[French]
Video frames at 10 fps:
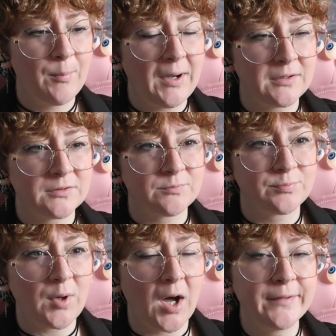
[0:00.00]
bah,
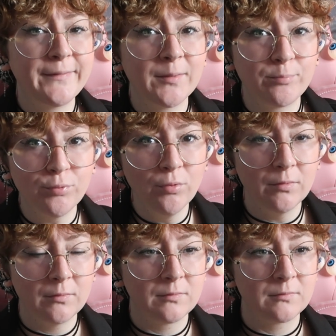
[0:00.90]
pour un début,
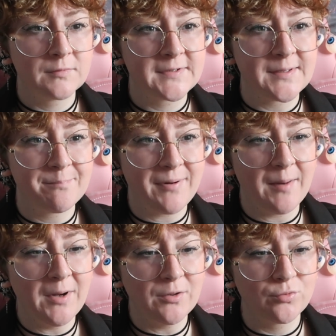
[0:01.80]
c'est
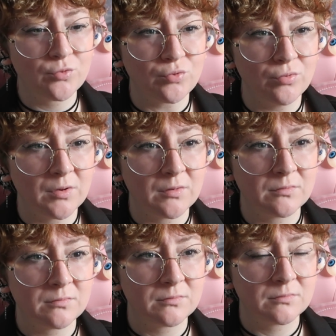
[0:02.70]
pas mal du tout, hein.
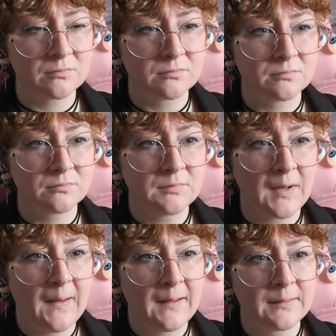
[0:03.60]

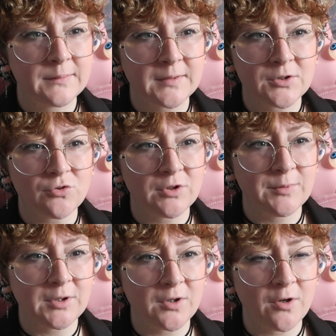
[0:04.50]
Très joli
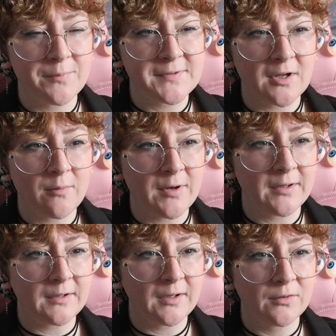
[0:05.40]
make-up, simple
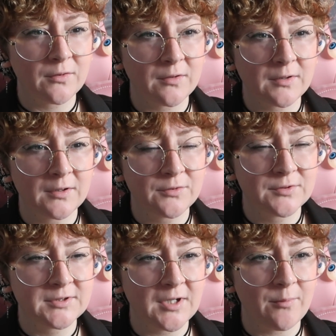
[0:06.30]
liner,
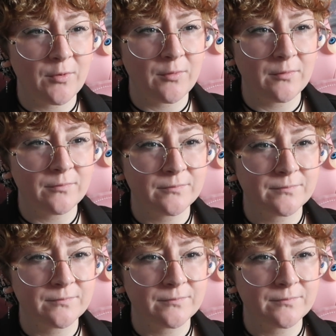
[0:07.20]
quelques diamants.